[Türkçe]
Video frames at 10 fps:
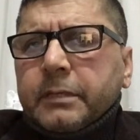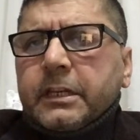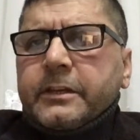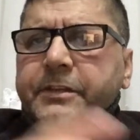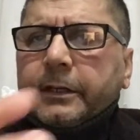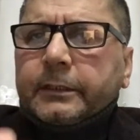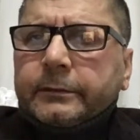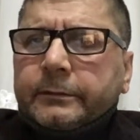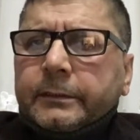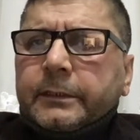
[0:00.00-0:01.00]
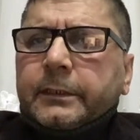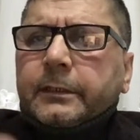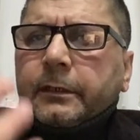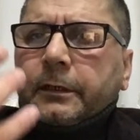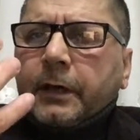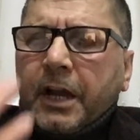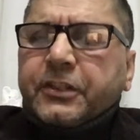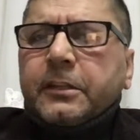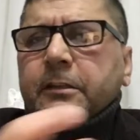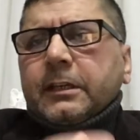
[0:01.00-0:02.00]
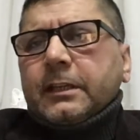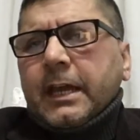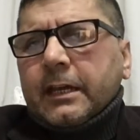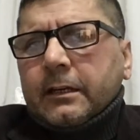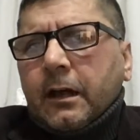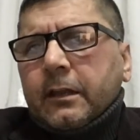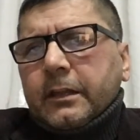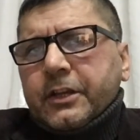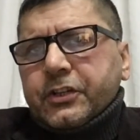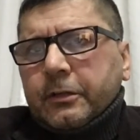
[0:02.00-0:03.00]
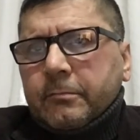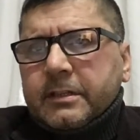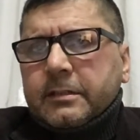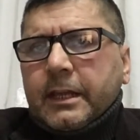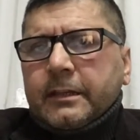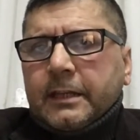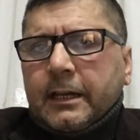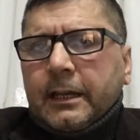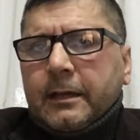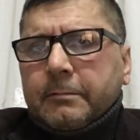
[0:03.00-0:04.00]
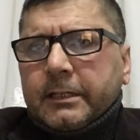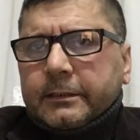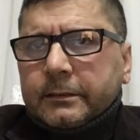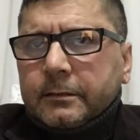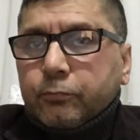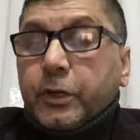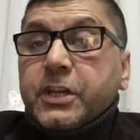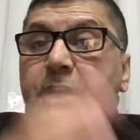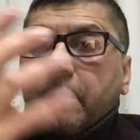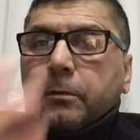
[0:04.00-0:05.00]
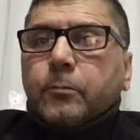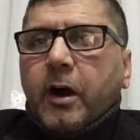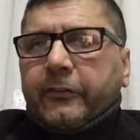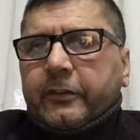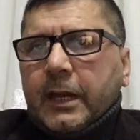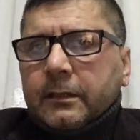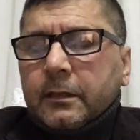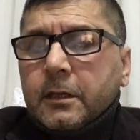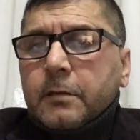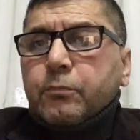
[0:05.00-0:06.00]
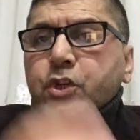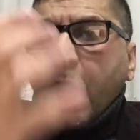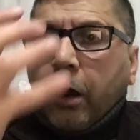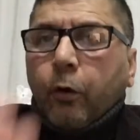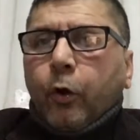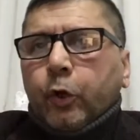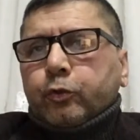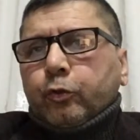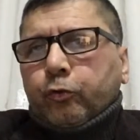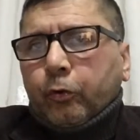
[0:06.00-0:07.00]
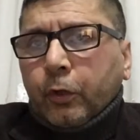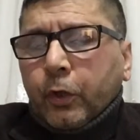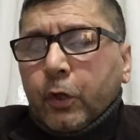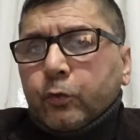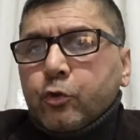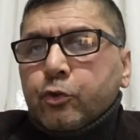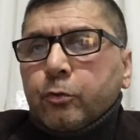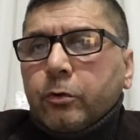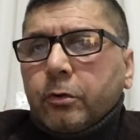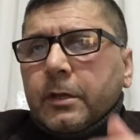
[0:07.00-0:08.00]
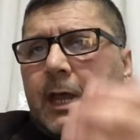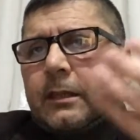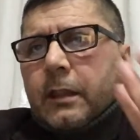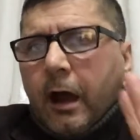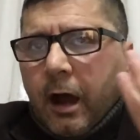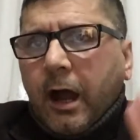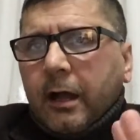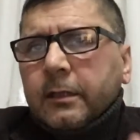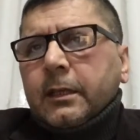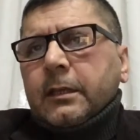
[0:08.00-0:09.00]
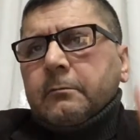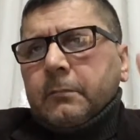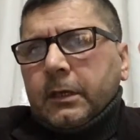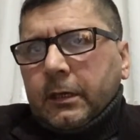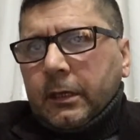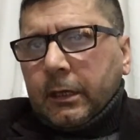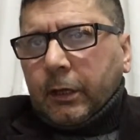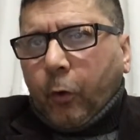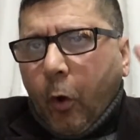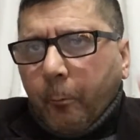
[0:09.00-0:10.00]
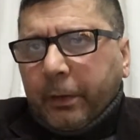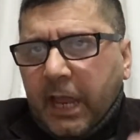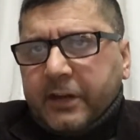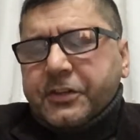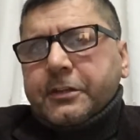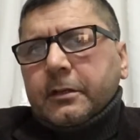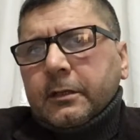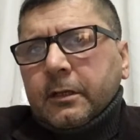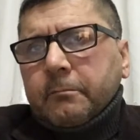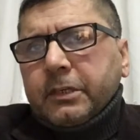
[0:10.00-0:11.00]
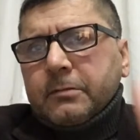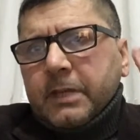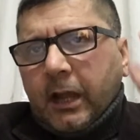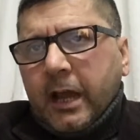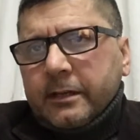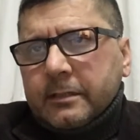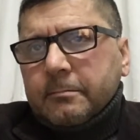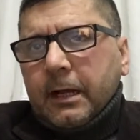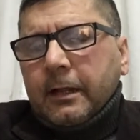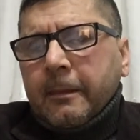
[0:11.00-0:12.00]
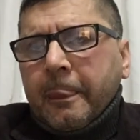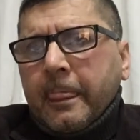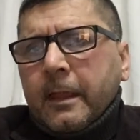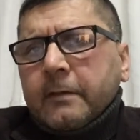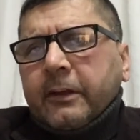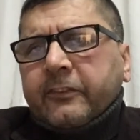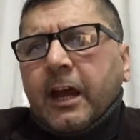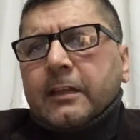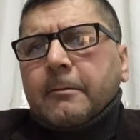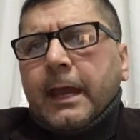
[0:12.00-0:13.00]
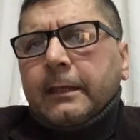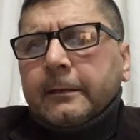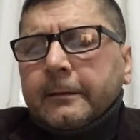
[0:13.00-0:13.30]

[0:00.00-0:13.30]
insanın e, hak ettiği değerin anlaşılmasını engelleyebilir. Bu hicab-ı muasiret, bıçak örtüsü düşündüğünden daha e, kompleks bir mekanizma. Ve Sadi Bey